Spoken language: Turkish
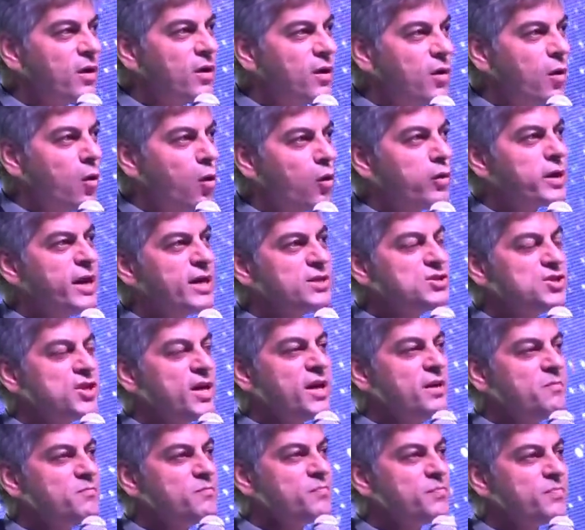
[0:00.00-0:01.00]
O
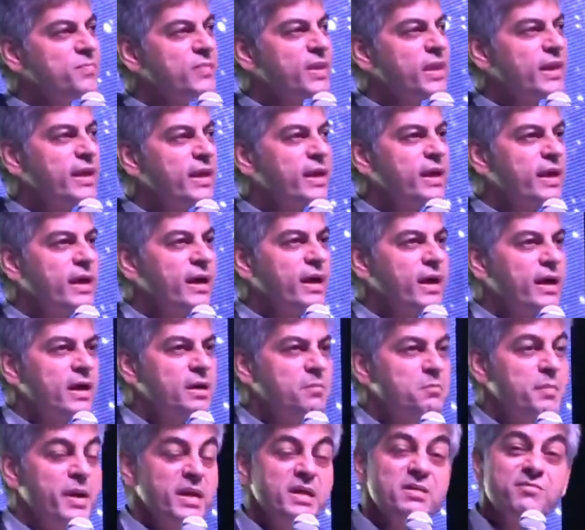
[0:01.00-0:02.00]
gece
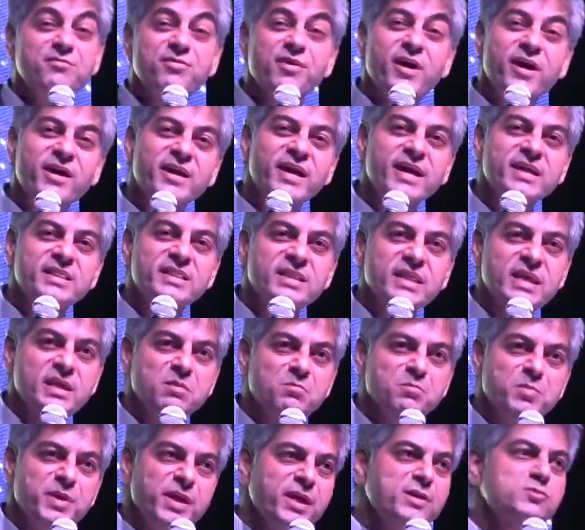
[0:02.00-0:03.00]
benim fark
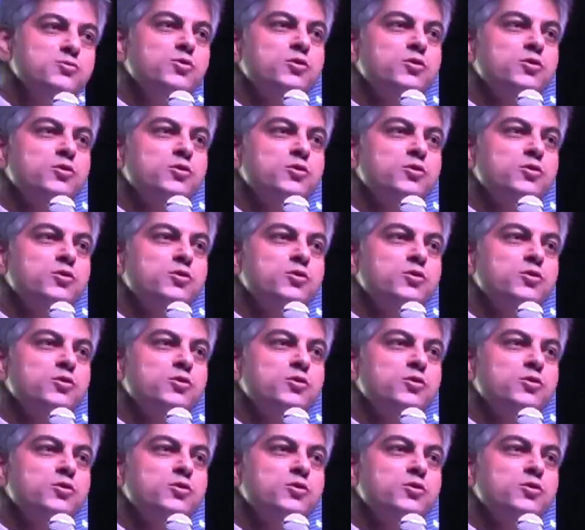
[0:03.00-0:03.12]
ettiğim biraz